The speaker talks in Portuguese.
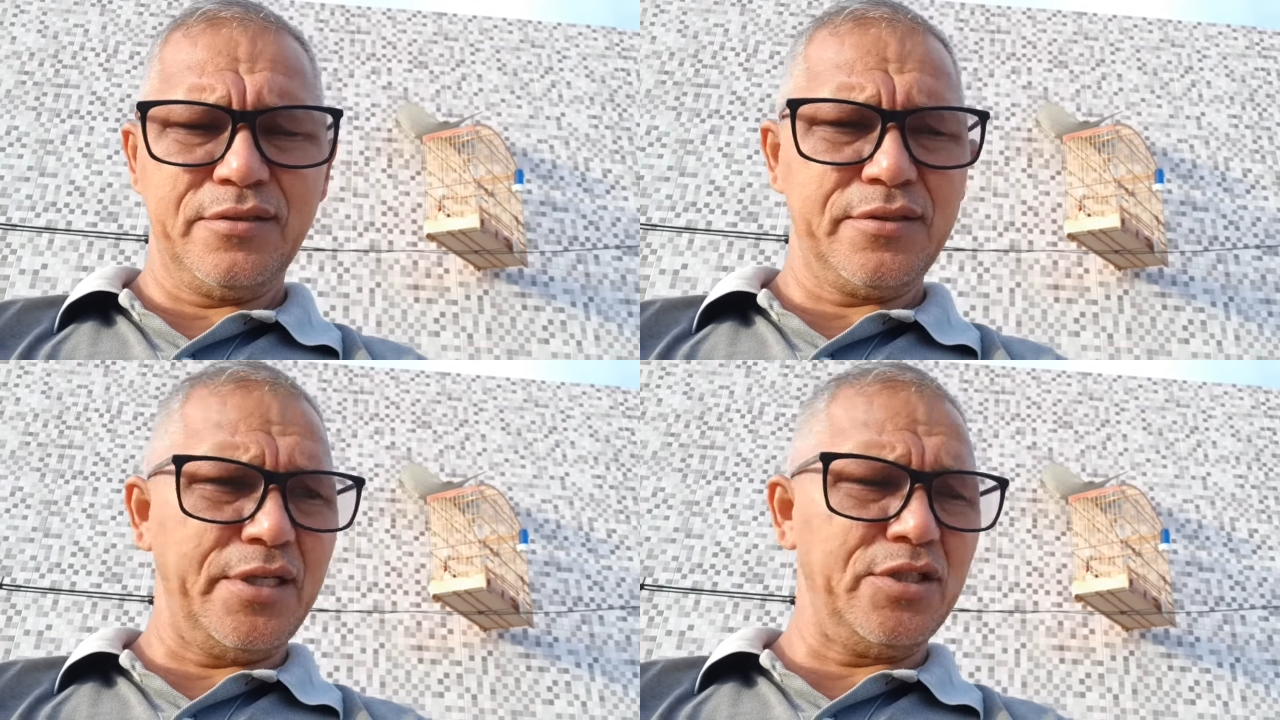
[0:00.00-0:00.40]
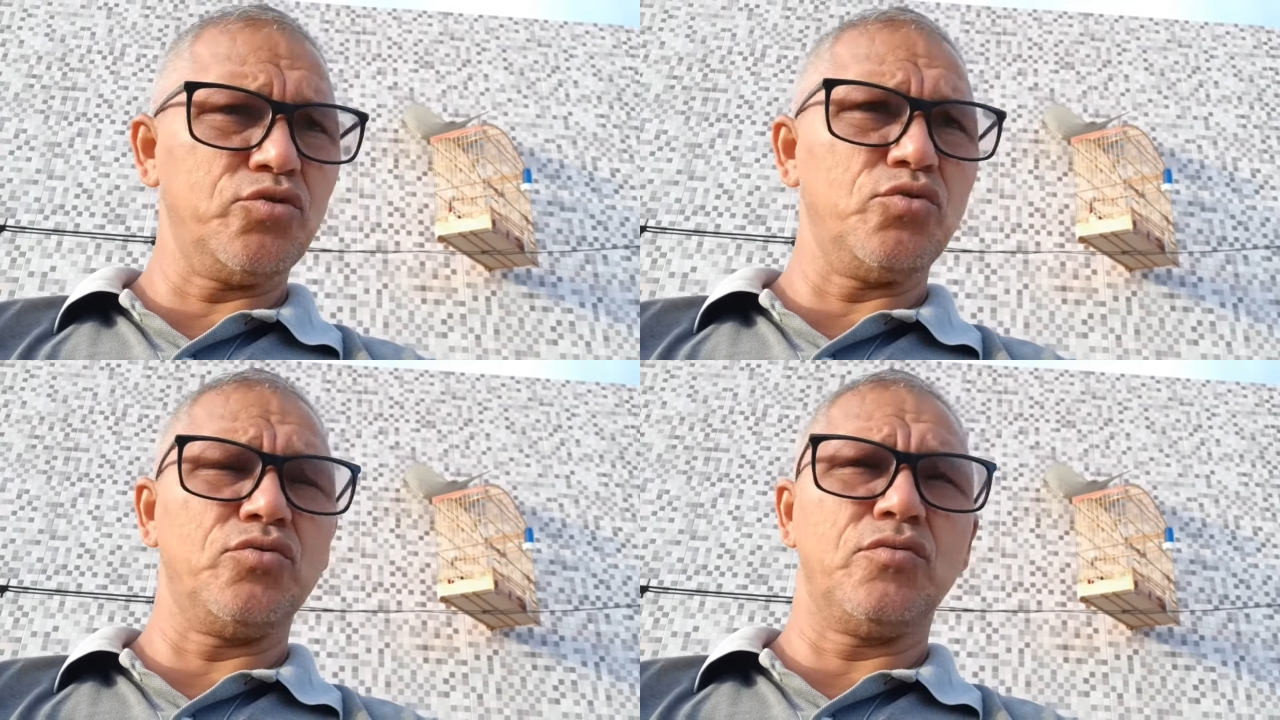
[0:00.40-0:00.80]

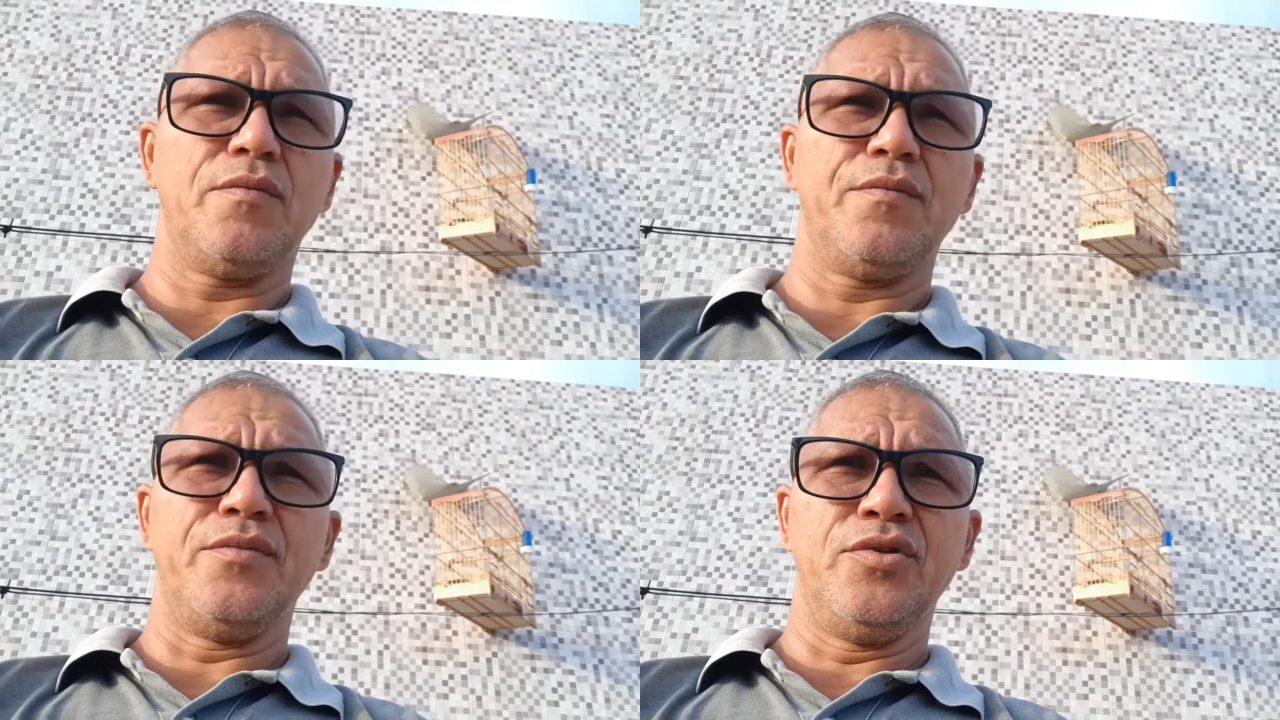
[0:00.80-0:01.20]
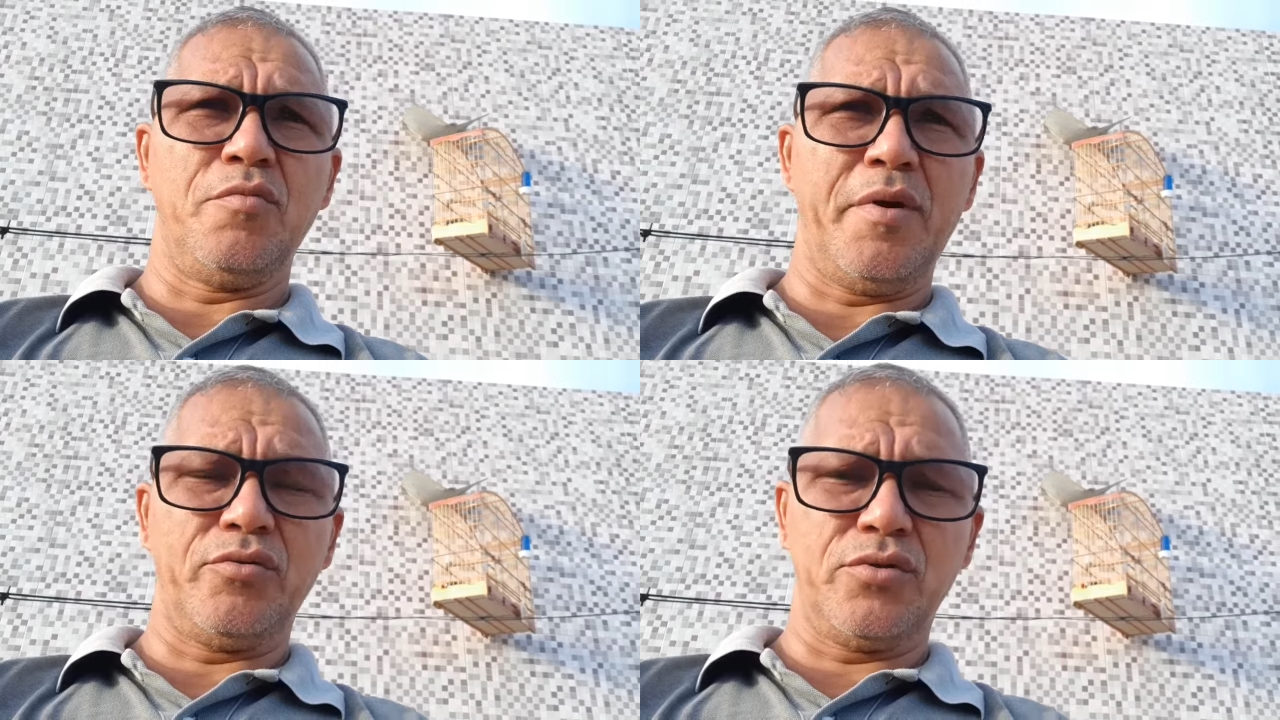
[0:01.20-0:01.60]
tanto no
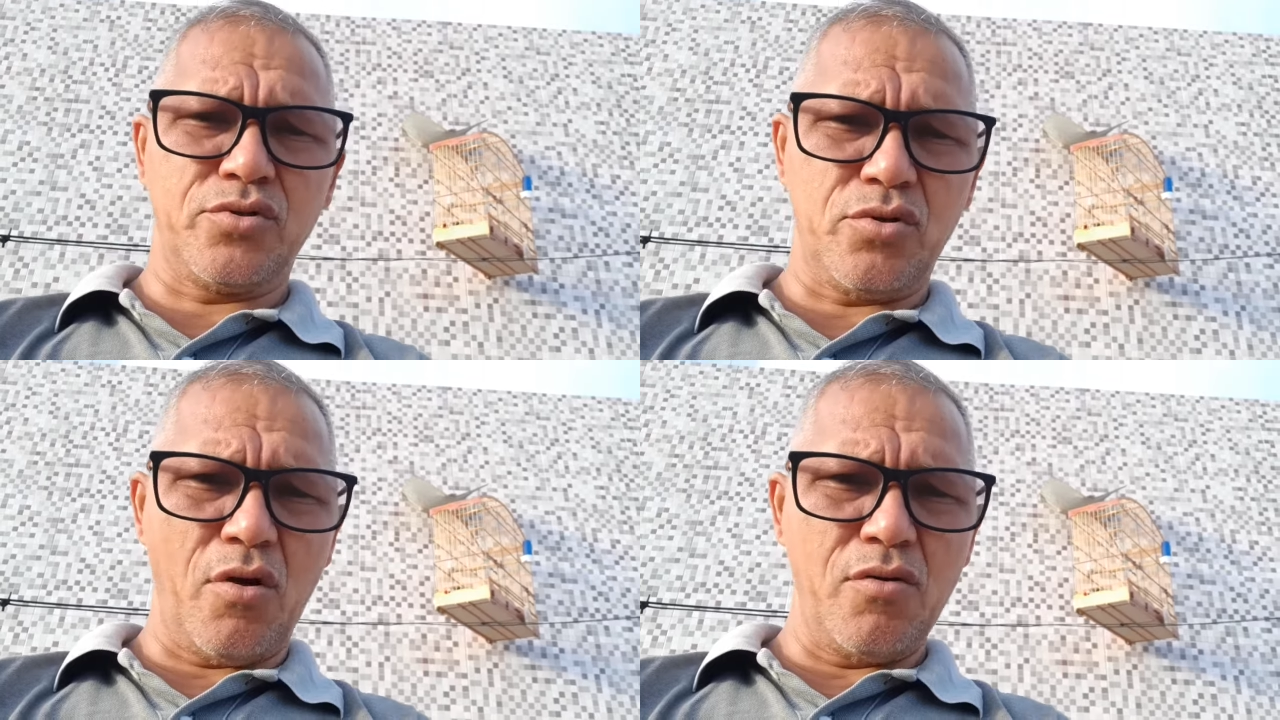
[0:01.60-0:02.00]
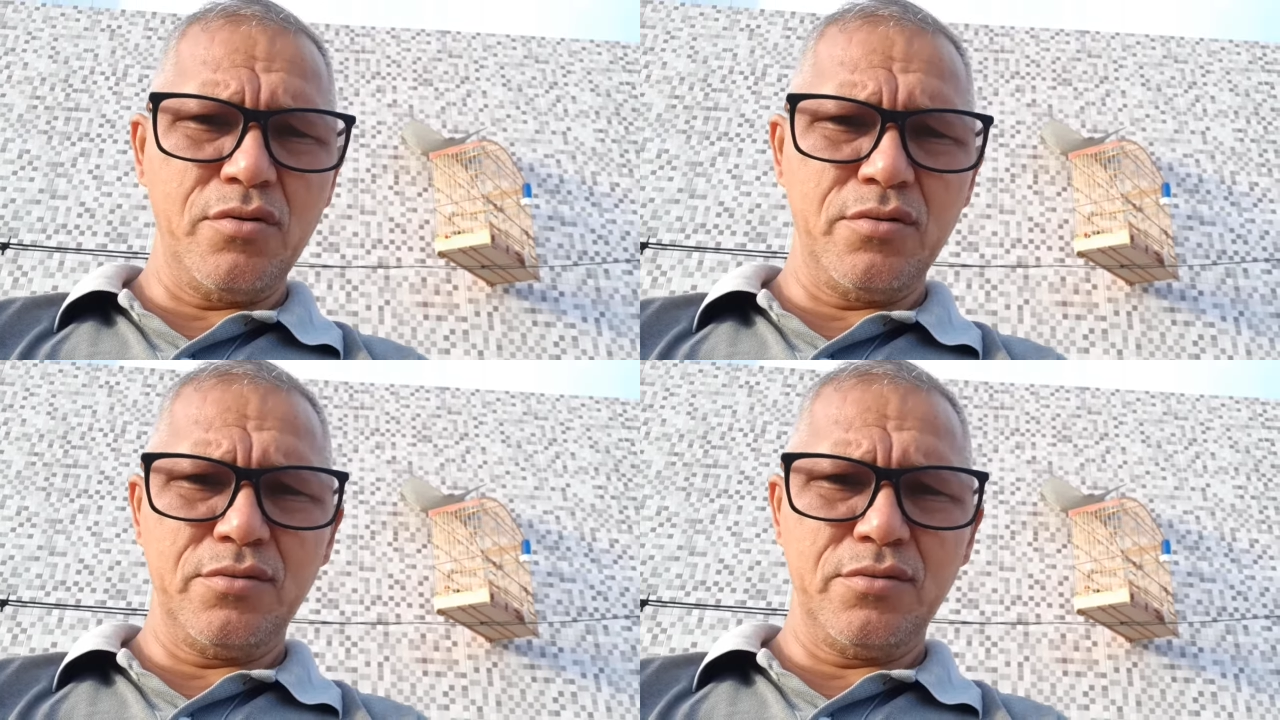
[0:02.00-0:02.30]
banho de sol